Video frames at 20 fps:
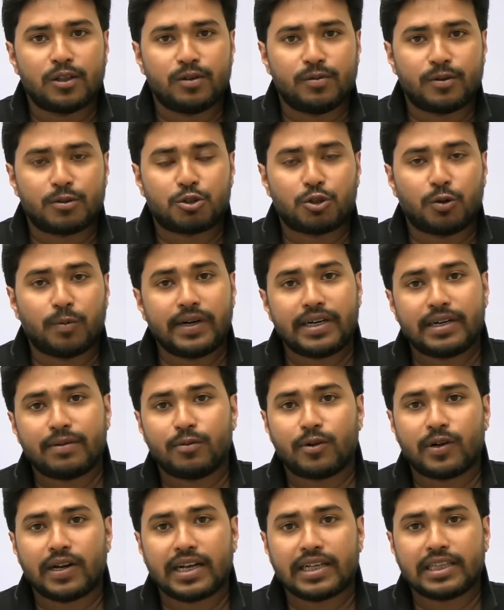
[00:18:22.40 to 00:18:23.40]
তোমার সময়টা
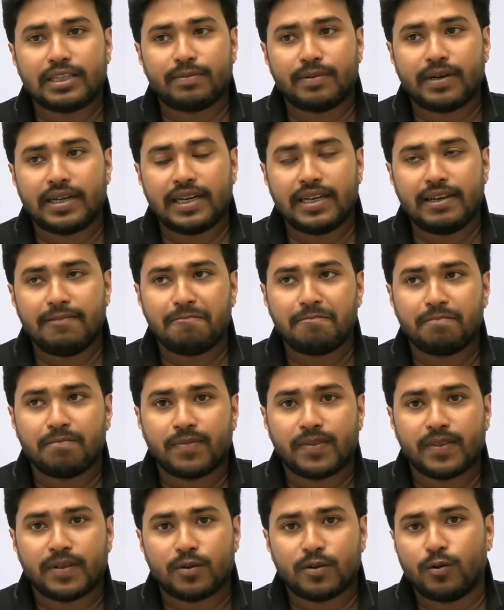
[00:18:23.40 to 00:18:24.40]
মনে রাখতে পারলে
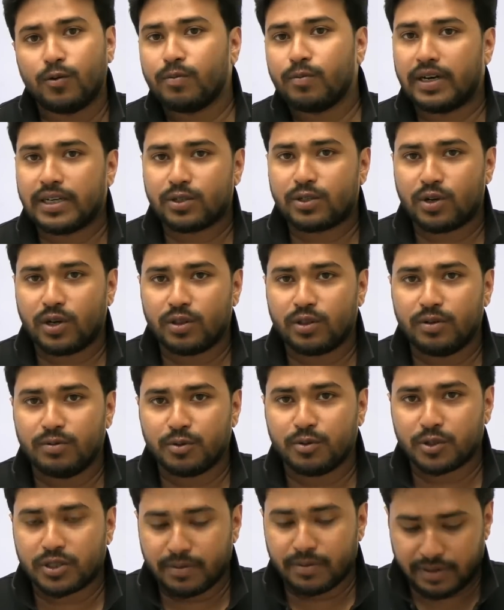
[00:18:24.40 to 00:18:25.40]
কোন ভাইসরয় তুমি
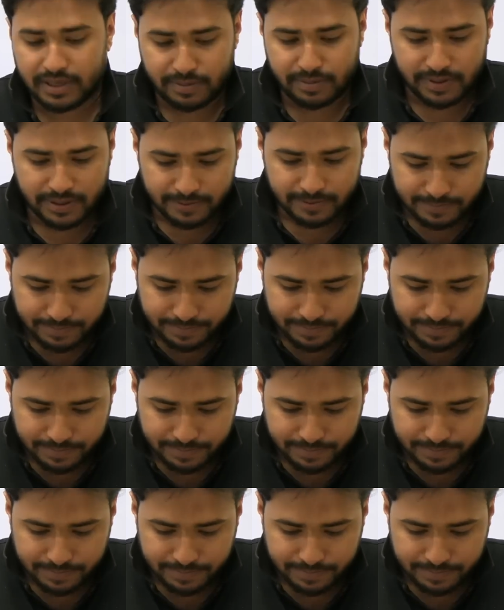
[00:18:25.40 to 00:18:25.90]
বুঝতে পারবে